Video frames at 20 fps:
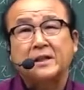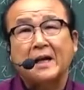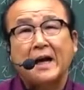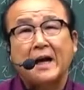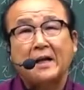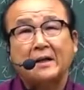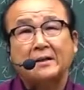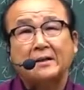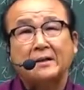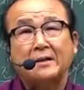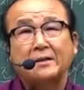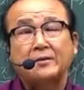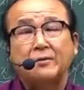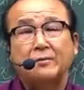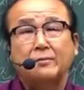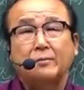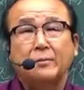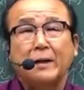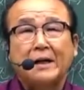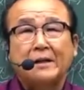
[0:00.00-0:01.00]
사항들을
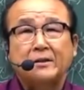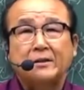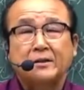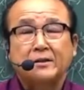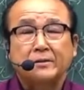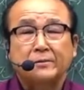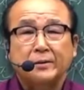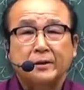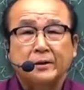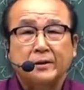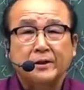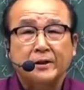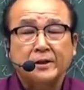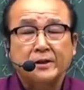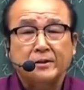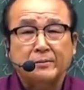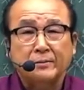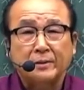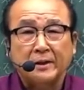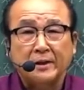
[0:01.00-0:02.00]
좀 말씀을
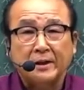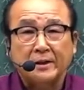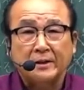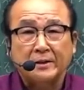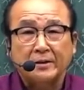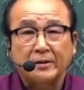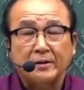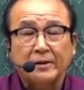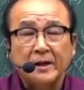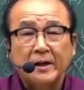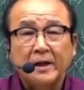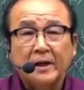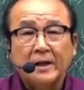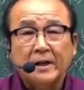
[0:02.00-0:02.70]
드렸습니다. 그죠?